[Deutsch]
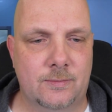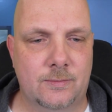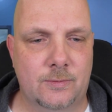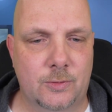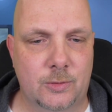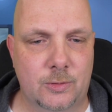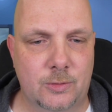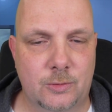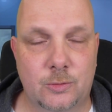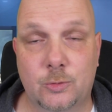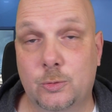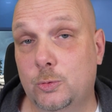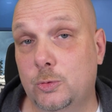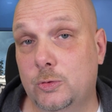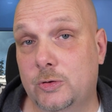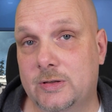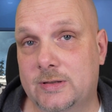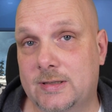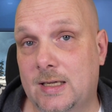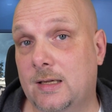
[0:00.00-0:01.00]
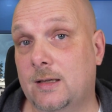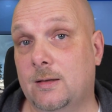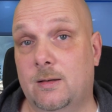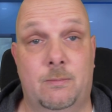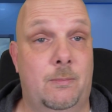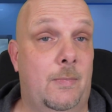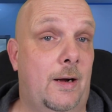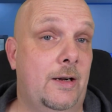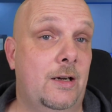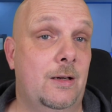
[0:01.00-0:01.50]
eine gute
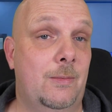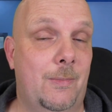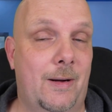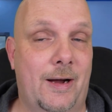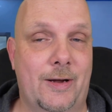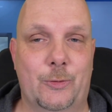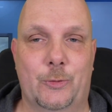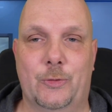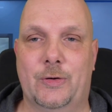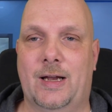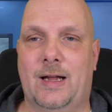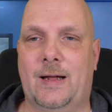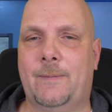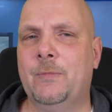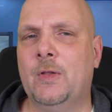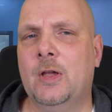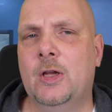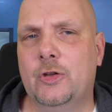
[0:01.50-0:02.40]
Sache, meiner Meinung nach.